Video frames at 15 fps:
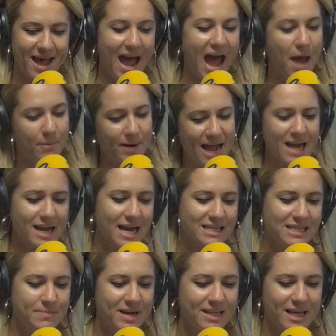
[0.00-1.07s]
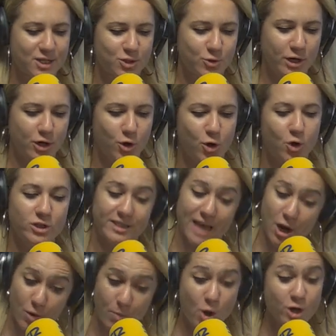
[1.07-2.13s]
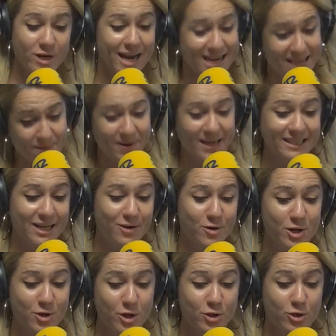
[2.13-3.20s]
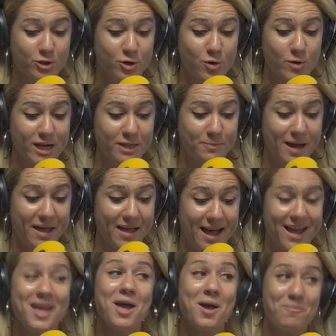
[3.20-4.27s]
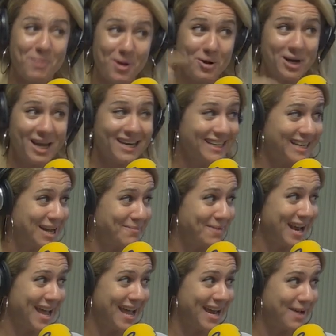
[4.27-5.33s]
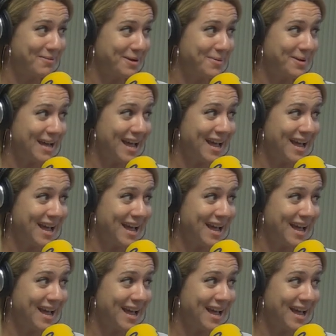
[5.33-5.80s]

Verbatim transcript: Abraham casi mata a su hijo, Salomón quería partir a un niño en dos con una espada. Pero ¿quién es la mala de la Biblia?